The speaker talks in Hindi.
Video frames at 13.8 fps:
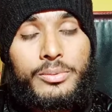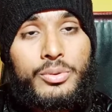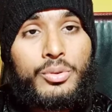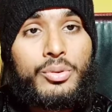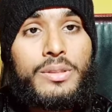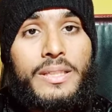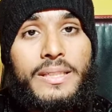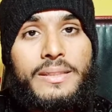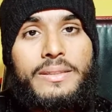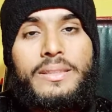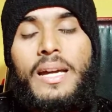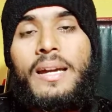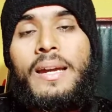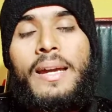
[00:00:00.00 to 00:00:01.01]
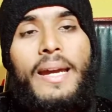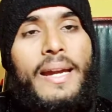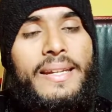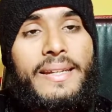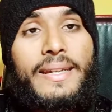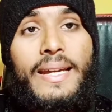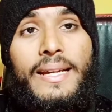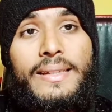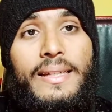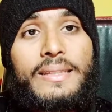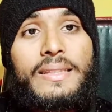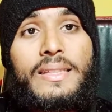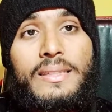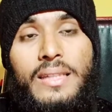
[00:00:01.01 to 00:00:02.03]
जो दे दिया है एंड क्या क्या
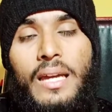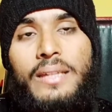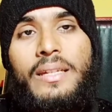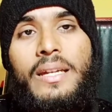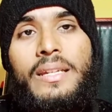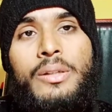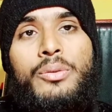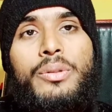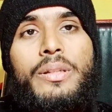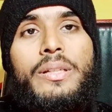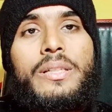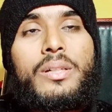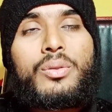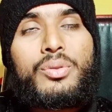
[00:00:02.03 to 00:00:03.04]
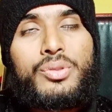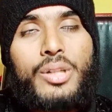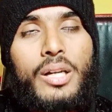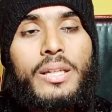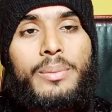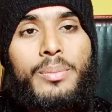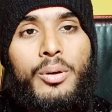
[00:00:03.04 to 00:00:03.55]
दे दिया है ये न्यू क्रिएटर को जाननी